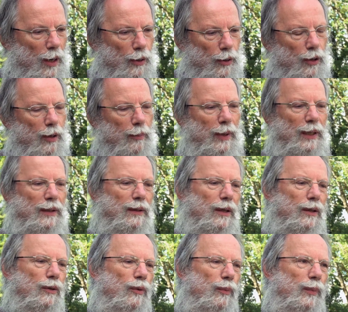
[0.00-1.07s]
encore
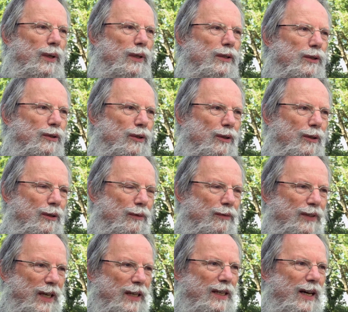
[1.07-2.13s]
maintenant, on pense que le
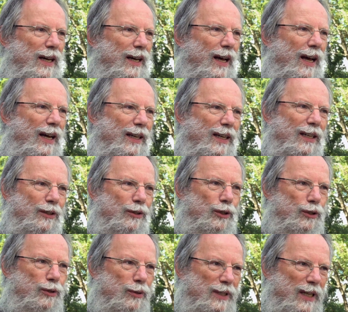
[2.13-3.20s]
vieillard a quelque
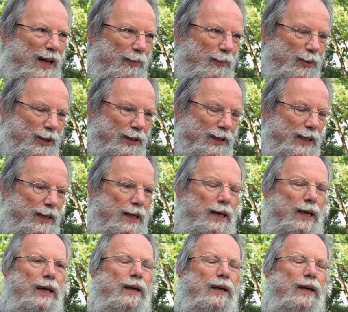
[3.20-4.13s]
chose à apporter